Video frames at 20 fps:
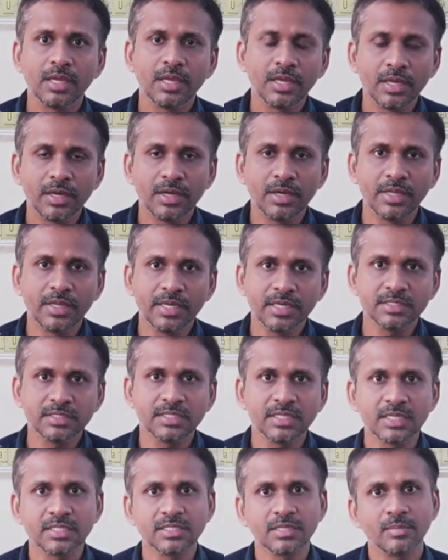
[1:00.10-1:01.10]
ఈ
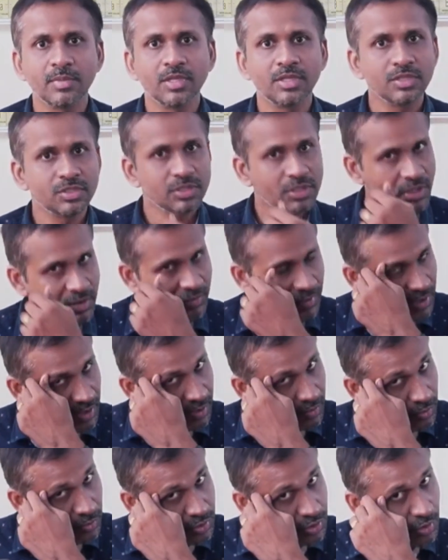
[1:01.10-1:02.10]
డిఎస్సికి
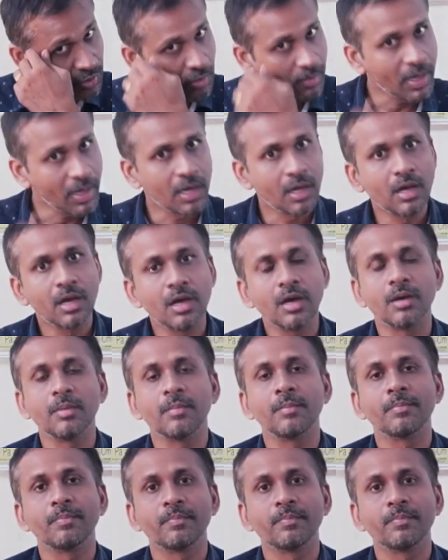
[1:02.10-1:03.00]
సంబంధించినటువంటి కోచింగ్లో భాగంగా